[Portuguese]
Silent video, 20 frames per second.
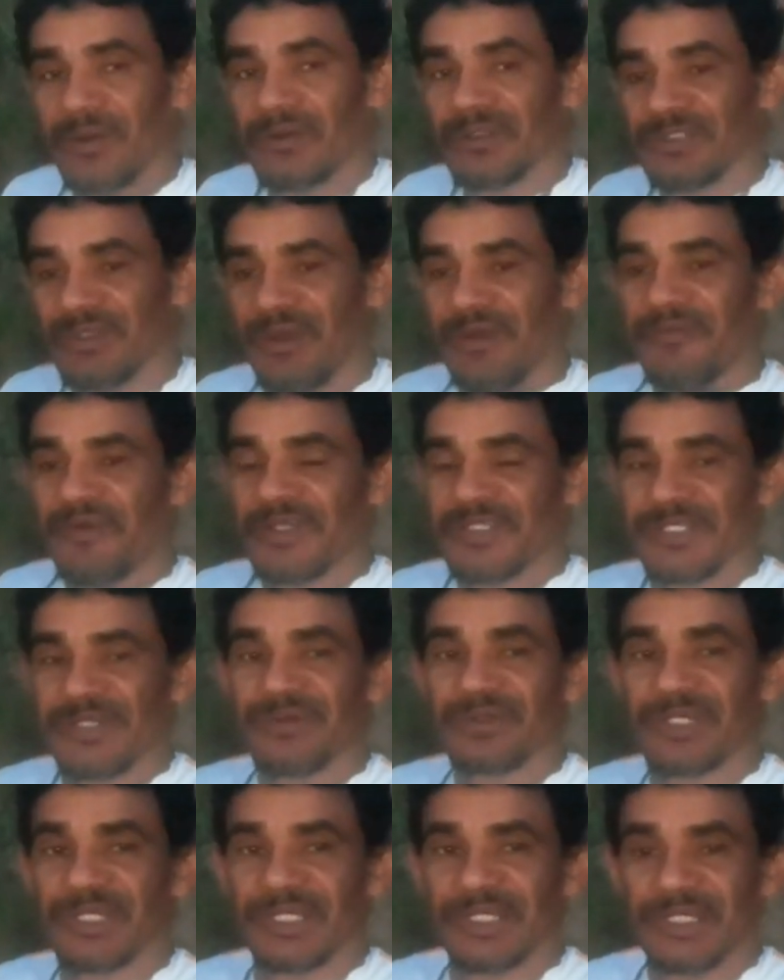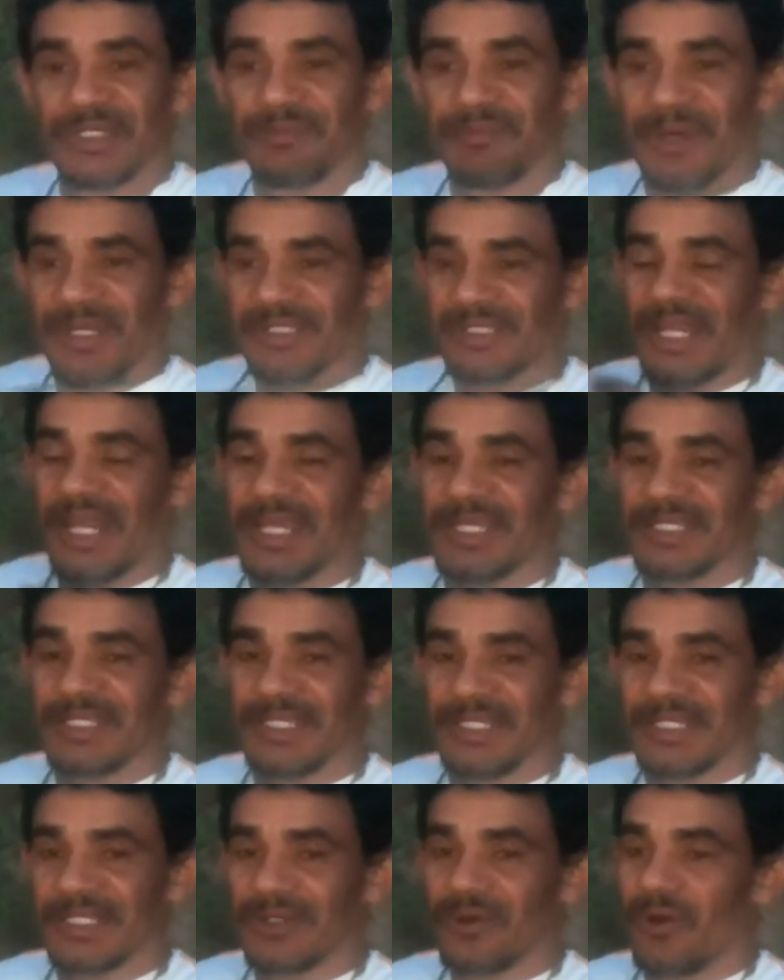Você vai fazer o que para atrair
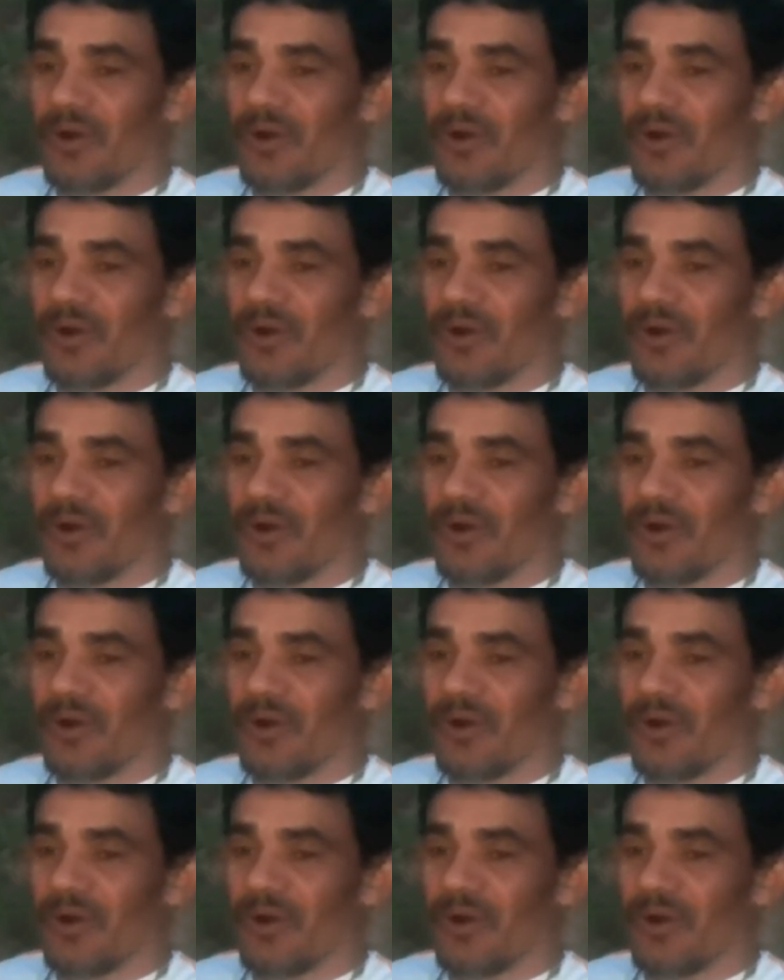ele?